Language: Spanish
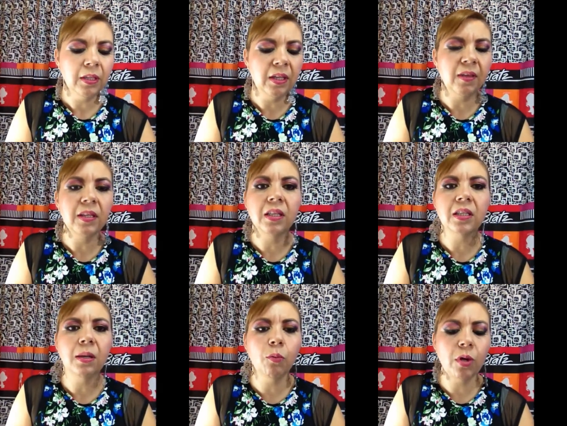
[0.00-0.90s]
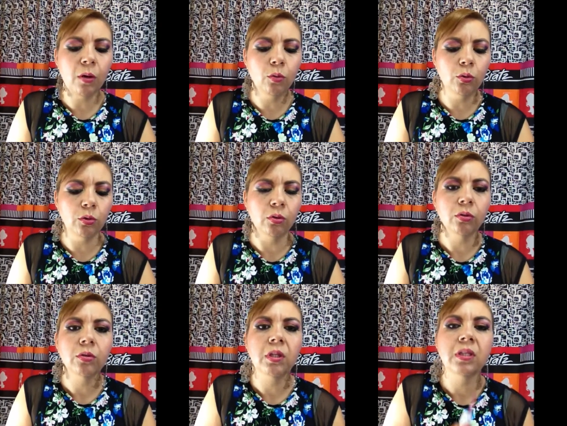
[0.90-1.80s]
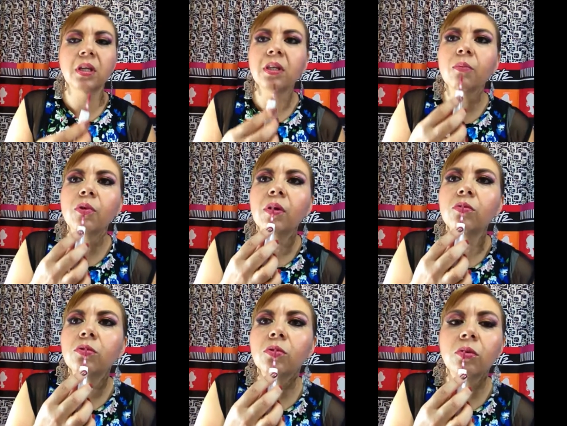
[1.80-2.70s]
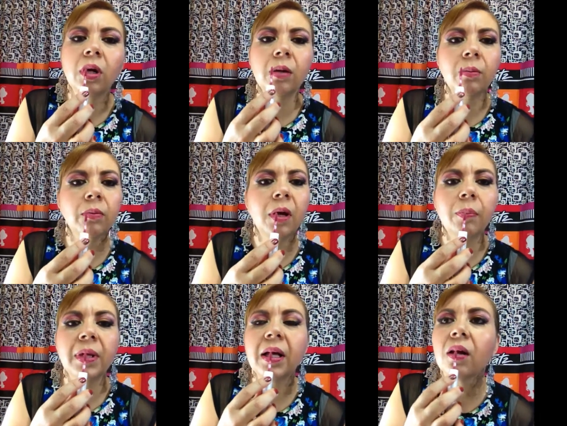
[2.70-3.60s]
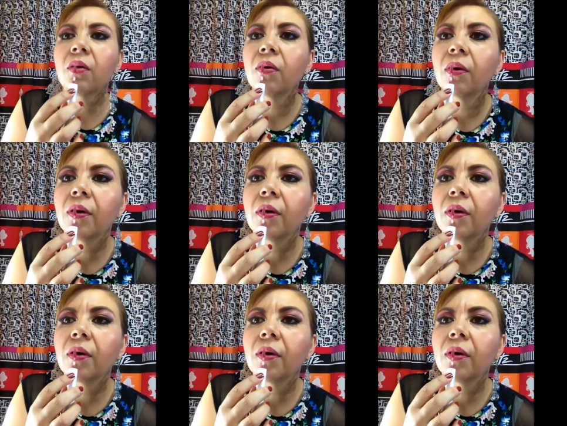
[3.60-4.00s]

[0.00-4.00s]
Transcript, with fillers: y se desliza muy a gusto, se siente muy a gusto al aplicarlo.